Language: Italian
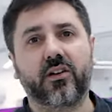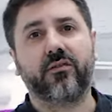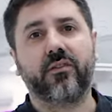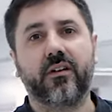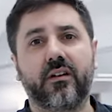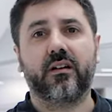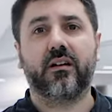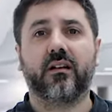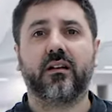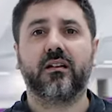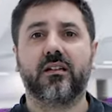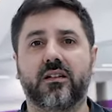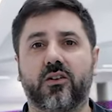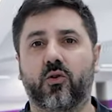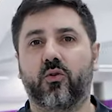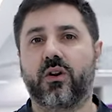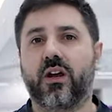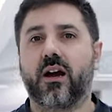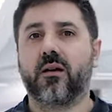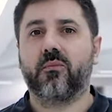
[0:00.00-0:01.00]
dove
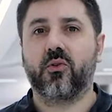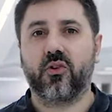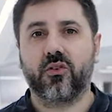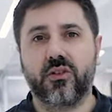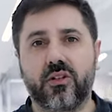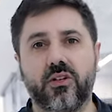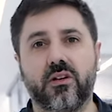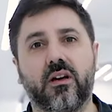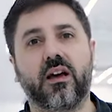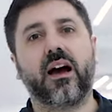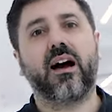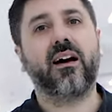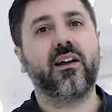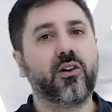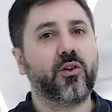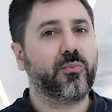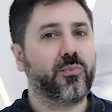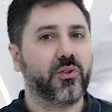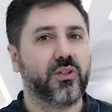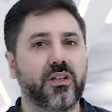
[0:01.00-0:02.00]
curiamo ogni
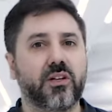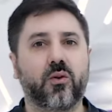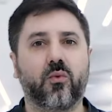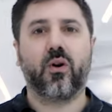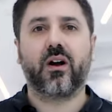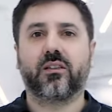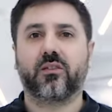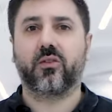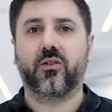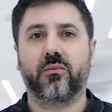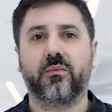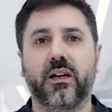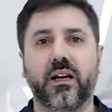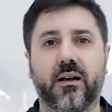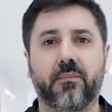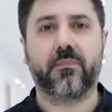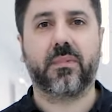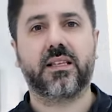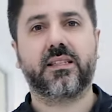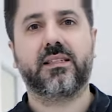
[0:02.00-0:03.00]
anno più di
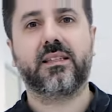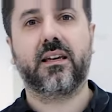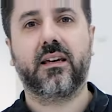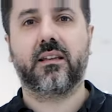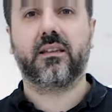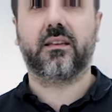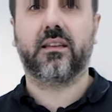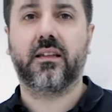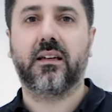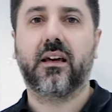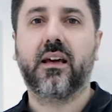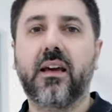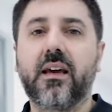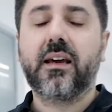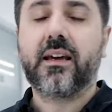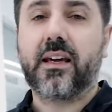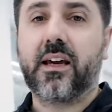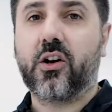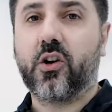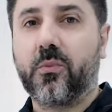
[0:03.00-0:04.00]
4.000 pazienti
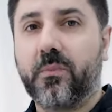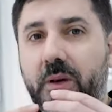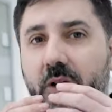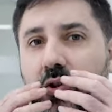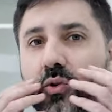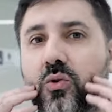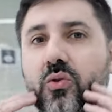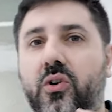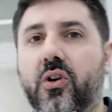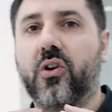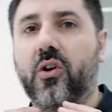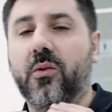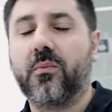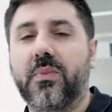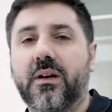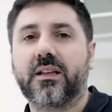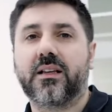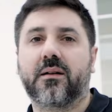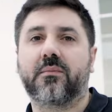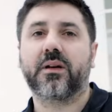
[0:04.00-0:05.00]
che hanno perduto
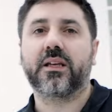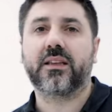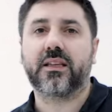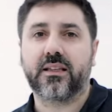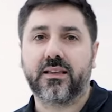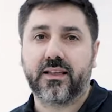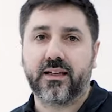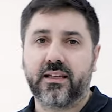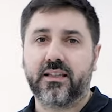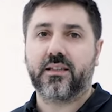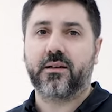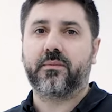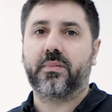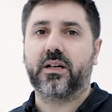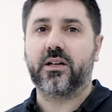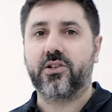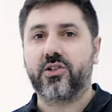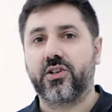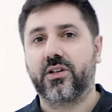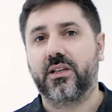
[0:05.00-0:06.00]
completamente i denti
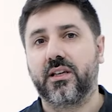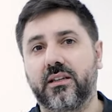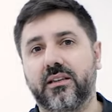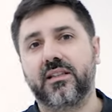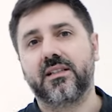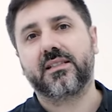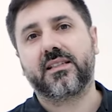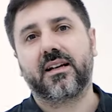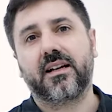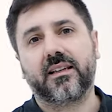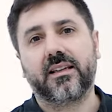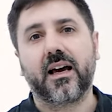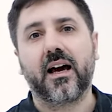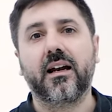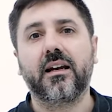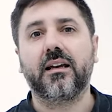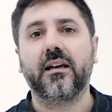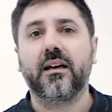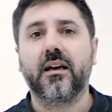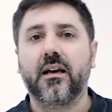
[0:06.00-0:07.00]
per incidenti
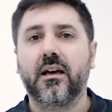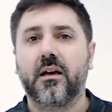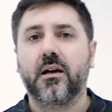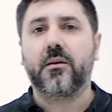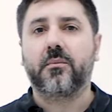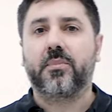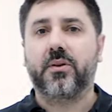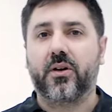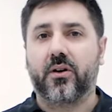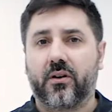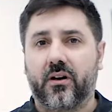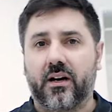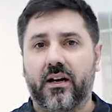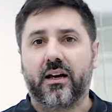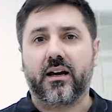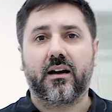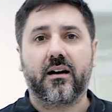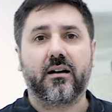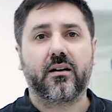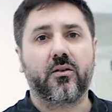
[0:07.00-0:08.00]
stradali,
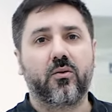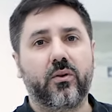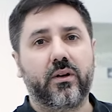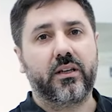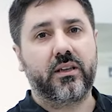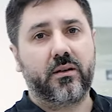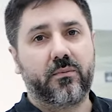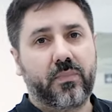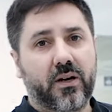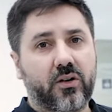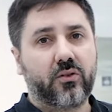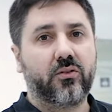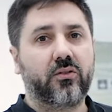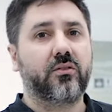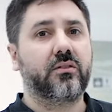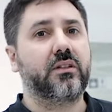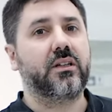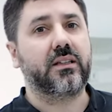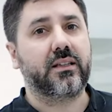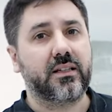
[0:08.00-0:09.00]
piorrea, quindi
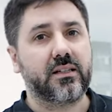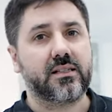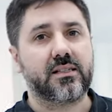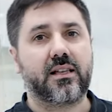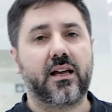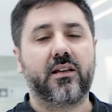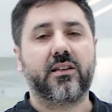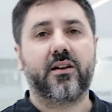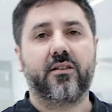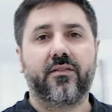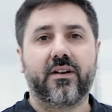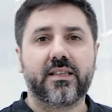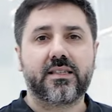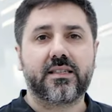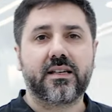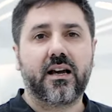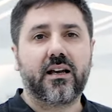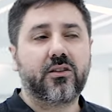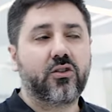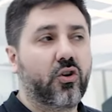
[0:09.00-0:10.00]
parodontite in stadio
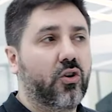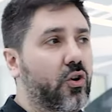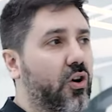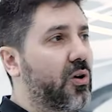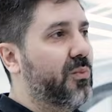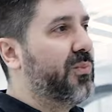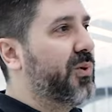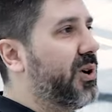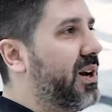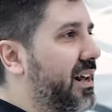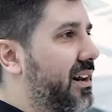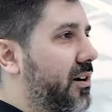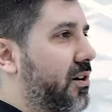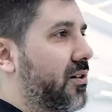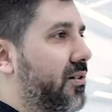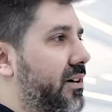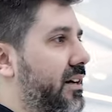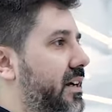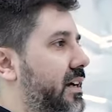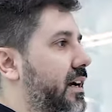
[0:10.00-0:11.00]
avanzato, oppure
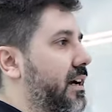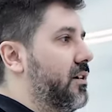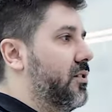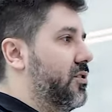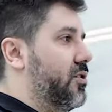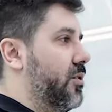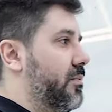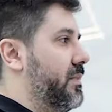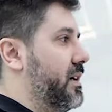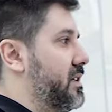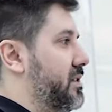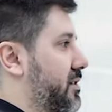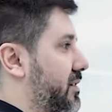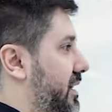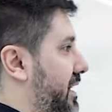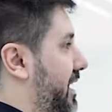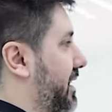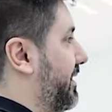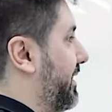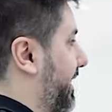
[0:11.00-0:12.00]
errori che hanno commesso
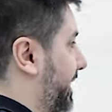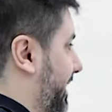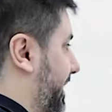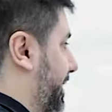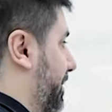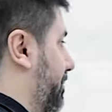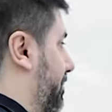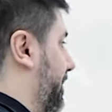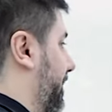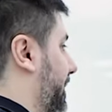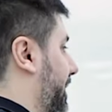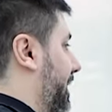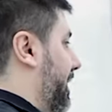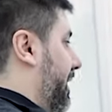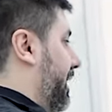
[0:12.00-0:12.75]
le altre equip.